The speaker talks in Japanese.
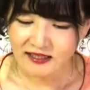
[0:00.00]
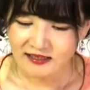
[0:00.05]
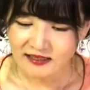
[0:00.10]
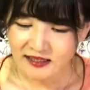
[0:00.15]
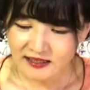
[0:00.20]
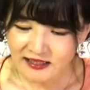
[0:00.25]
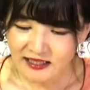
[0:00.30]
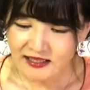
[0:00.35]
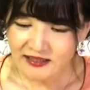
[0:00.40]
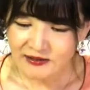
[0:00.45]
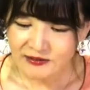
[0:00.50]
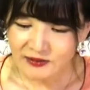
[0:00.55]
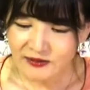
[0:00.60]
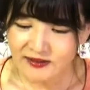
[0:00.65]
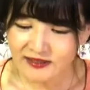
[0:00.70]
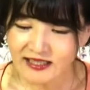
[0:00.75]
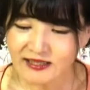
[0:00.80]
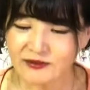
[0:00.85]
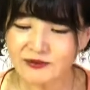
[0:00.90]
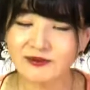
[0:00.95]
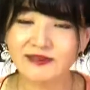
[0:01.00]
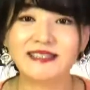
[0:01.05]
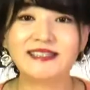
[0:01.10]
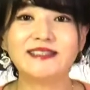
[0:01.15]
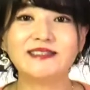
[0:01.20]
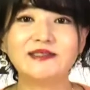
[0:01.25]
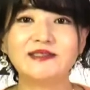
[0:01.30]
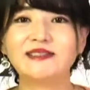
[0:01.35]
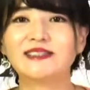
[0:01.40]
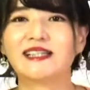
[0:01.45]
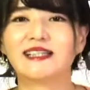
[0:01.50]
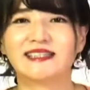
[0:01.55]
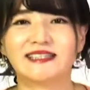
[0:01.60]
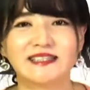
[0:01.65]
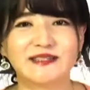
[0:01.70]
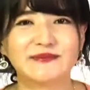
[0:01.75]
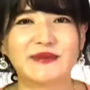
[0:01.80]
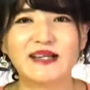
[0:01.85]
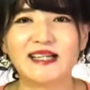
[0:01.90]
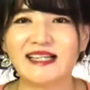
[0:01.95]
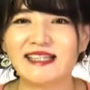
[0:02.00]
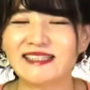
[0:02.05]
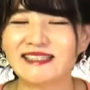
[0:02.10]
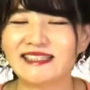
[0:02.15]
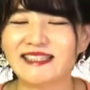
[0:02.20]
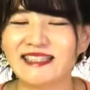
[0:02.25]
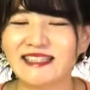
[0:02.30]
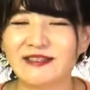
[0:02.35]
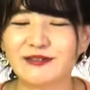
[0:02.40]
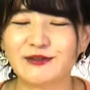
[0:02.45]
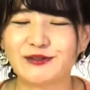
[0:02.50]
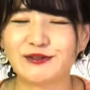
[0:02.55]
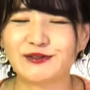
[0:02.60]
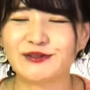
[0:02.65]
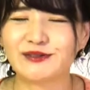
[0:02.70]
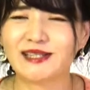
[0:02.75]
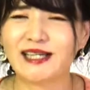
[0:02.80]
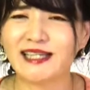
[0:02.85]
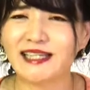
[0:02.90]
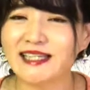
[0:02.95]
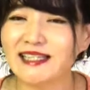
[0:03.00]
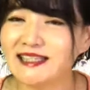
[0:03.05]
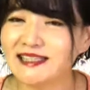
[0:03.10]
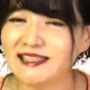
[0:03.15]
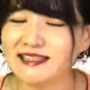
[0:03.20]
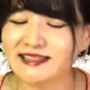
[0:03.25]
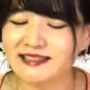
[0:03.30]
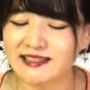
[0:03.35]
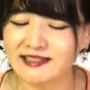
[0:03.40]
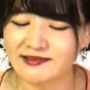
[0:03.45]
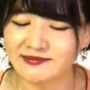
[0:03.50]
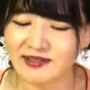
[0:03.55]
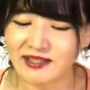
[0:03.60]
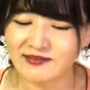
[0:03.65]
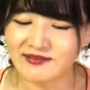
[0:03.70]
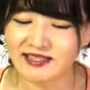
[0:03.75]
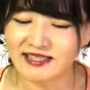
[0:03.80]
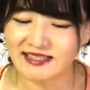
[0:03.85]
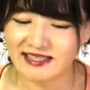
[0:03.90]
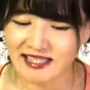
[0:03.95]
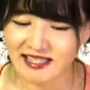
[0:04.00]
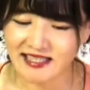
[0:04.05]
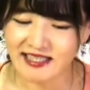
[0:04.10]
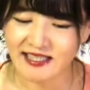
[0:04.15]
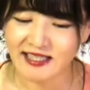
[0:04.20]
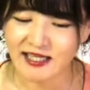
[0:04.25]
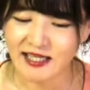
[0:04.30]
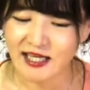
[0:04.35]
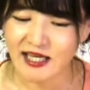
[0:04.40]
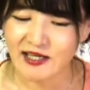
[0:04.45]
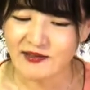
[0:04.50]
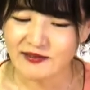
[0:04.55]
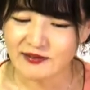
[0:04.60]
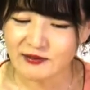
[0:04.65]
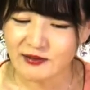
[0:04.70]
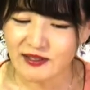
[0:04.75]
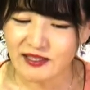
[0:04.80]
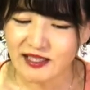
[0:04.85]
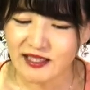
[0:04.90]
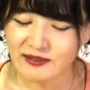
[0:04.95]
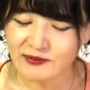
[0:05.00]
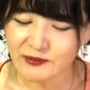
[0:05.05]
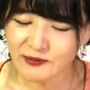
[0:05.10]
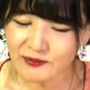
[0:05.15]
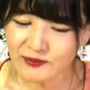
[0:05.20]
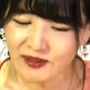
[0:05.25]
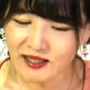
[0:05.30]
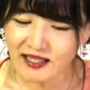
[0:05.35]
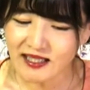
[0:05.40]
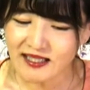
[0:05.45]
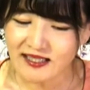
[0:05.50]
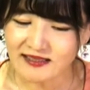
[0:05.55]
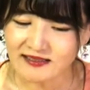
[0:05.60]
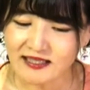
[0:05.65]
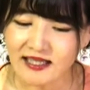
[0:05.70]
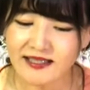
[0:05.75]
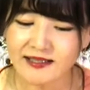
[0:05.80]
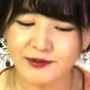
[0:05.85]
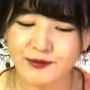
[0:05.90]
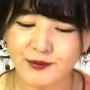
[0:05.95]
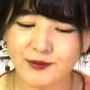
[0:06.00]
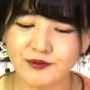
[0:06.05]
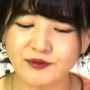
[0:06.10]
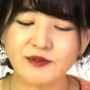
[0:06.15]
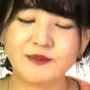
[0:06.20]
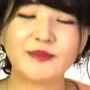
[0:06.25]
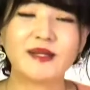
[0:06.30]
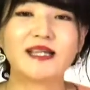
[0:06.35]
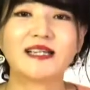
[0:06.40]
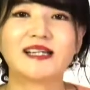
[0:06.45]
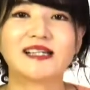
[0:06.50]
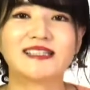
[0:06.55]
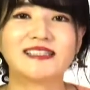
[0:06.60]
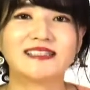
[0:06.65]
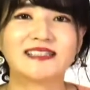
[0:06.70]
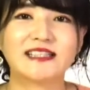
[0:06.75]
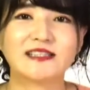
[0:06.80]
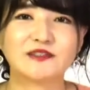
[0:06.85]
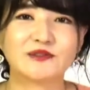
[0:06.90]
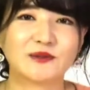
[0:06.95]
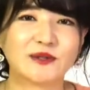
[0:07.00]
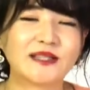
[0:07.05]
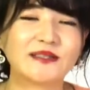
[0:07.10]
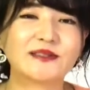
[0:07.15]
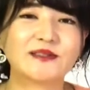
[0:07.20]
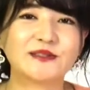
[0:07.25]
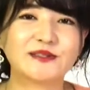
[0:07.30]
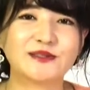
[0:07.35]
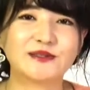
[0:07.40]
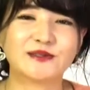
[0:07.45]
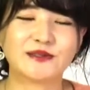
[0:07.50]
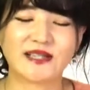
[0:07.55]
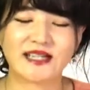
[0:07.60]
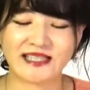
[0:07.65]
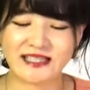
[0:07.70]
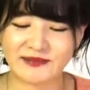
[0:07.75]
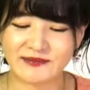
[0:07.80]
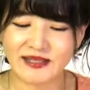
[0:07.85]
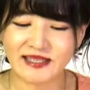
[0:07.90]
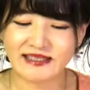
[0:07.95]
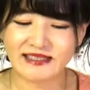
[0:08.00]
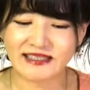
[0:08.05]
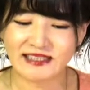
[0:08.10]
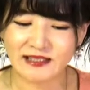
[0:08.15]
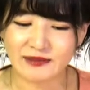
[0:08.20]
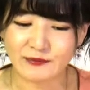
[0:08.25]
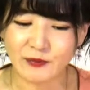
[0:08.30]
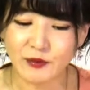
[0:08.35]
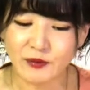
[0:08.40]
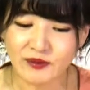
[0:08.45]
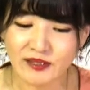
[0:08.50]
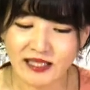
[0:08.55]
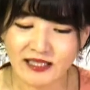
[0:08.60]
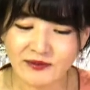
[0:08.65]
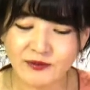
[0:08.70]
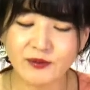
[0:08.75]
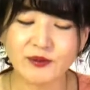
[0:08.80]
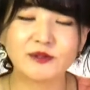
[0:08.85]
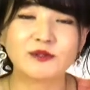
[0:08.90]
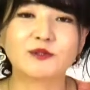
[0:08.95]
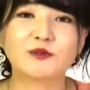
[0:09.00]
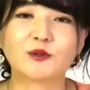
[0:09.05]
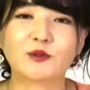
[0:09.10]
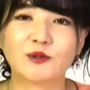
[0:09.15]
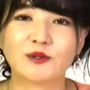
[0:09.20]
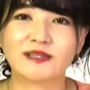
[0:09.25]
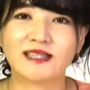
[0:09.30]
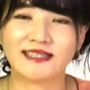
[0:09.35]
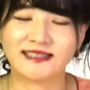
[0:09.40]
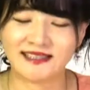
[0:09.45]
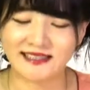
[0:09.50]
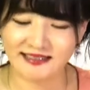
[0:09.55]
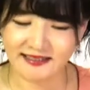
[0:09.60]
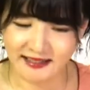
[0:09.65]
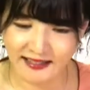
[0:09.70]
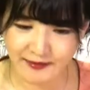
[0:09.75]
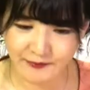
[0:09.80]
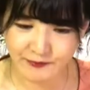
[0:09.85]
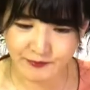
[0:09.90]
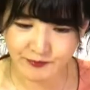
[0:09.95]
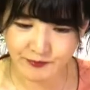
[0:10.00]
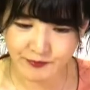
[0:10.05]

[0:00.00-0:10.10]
ただそれだと技術が素晴らしいというだけになってしまいまして、それがどこが最高の名歌になるのかというのがいまいち疑問が残るところなんですね。